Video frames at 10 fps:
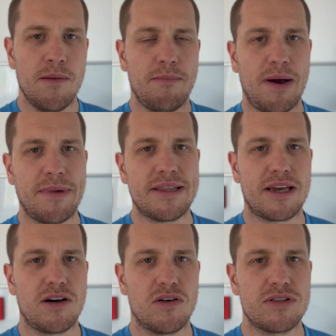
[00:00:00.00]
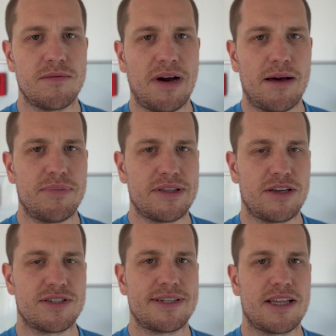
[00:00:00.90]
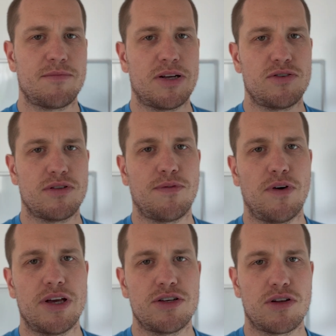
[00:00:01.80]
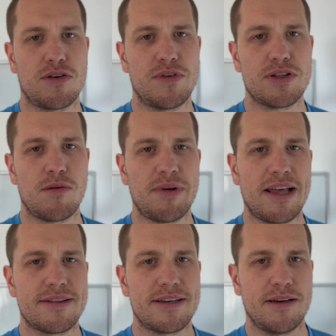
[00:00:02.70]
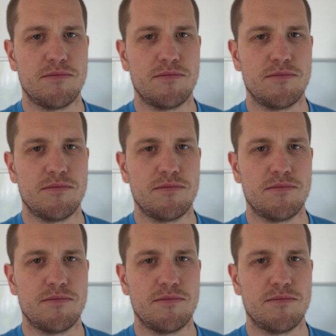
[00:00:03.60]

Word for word: Pamiętaj o tym, aby też zadbać o swoje środowisko pracy,